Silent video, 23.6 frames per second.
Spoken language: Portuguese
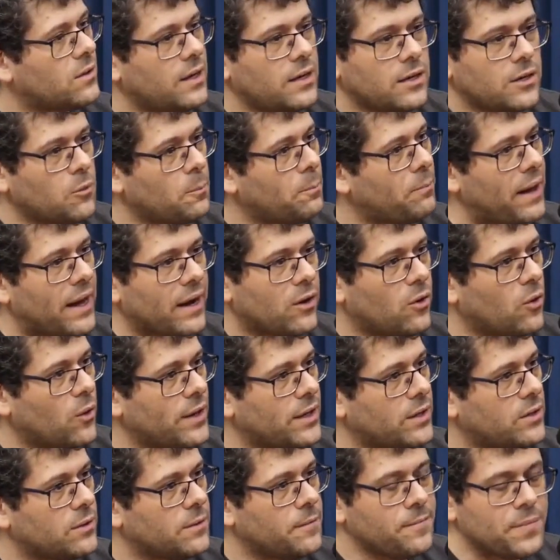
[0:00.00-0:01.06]
Ele não pega ah, o
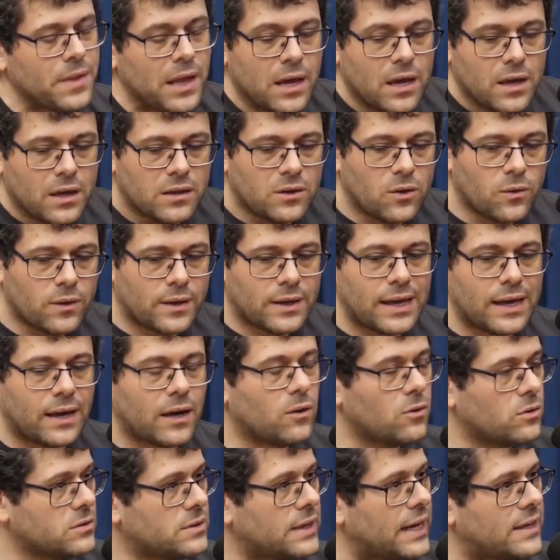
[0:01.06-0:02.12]
ruído. Tá. Então, o que, que
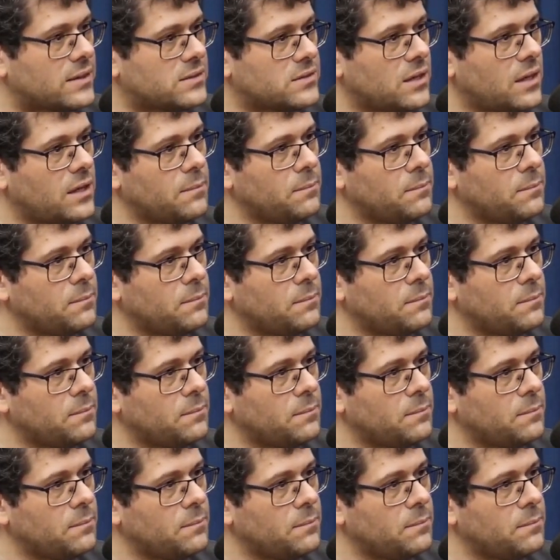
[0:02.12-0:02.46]
acontece?